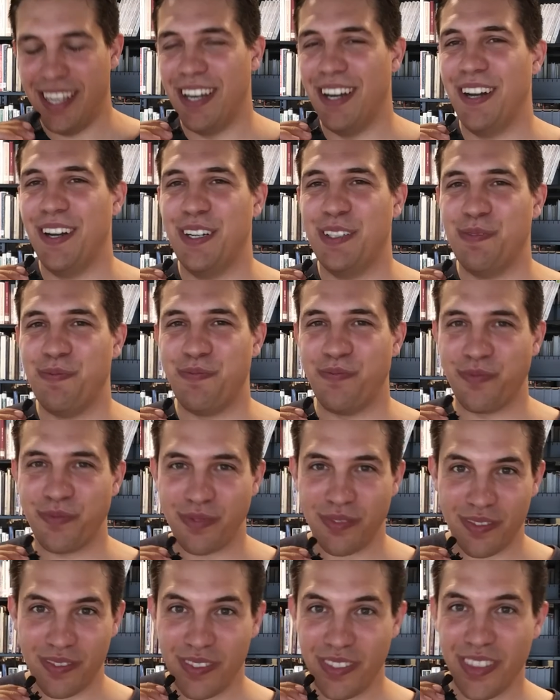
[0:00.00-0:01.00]
Euh,
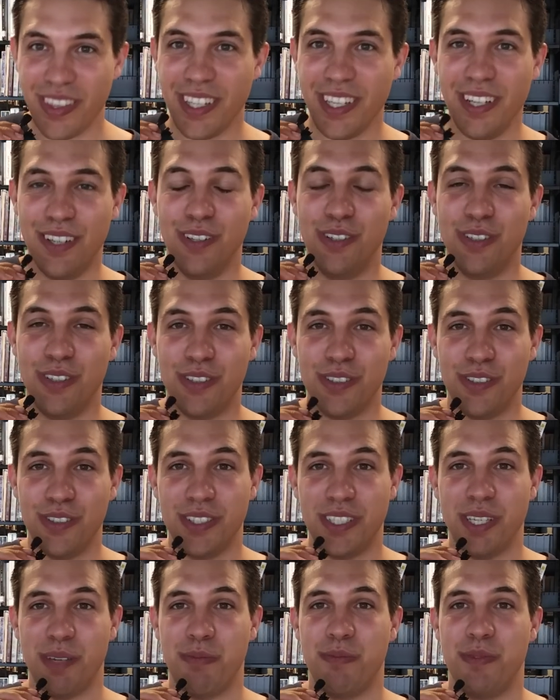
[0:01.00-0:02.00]
le
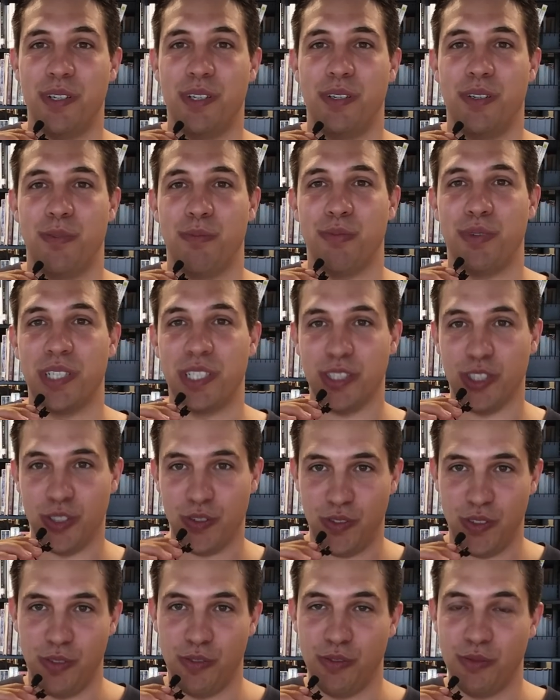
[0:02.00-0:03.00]
deuxième euh, point que je
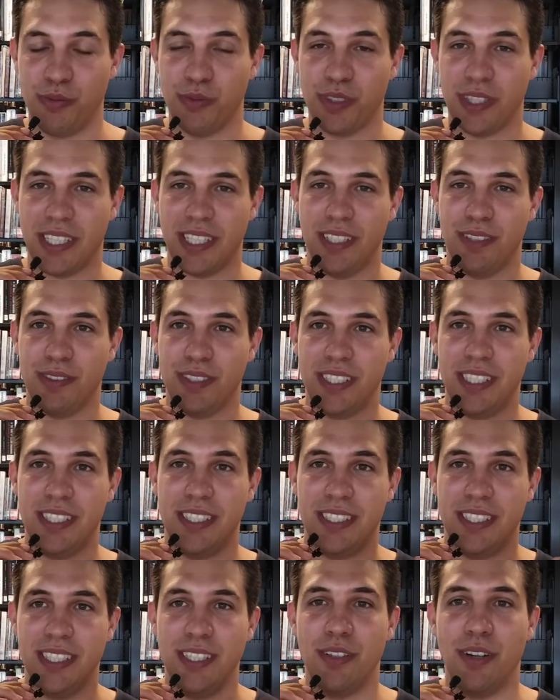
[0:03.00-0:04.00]
veux vous montrer
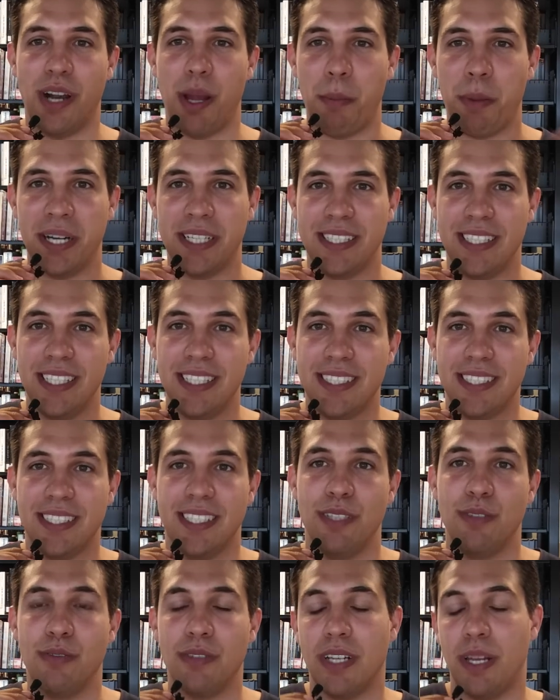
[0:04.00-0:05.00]
ici dans la pratique, c'est
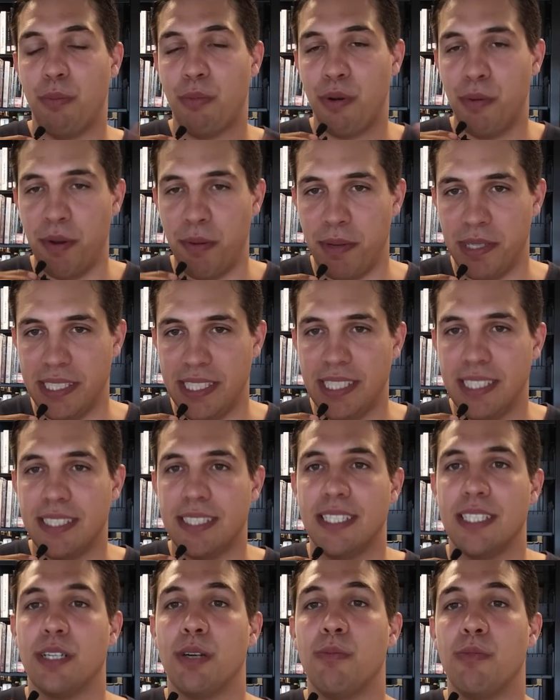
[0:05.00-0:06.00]
donc la problématique,
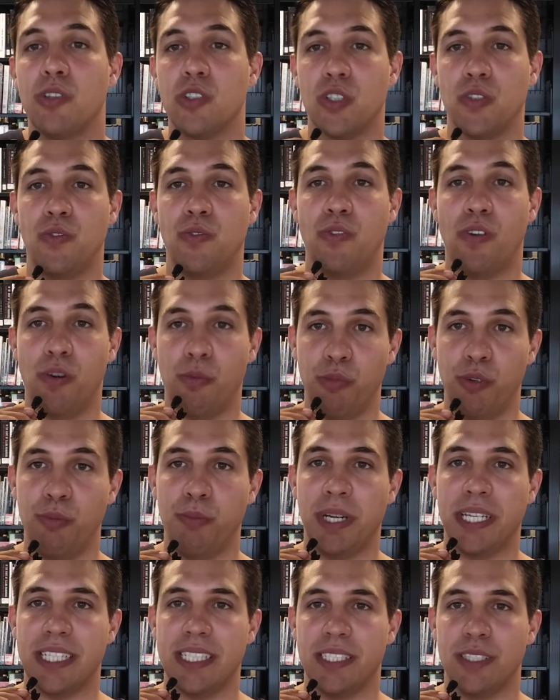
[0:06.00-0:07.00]
c'est comment je formule
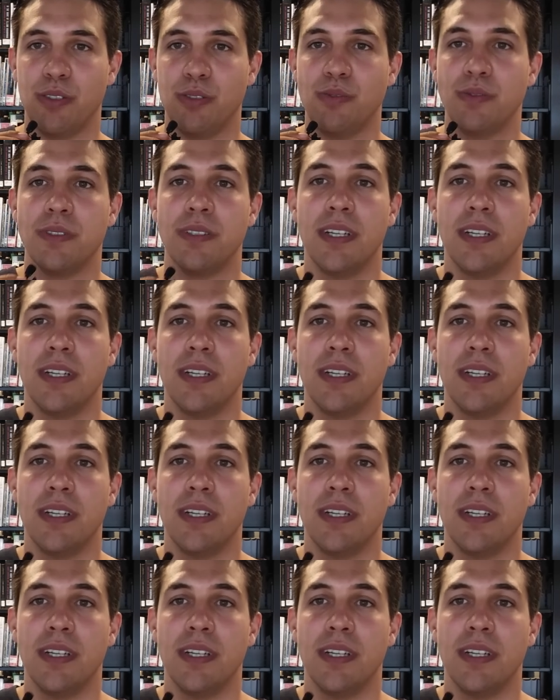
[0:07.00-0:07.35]
ma question,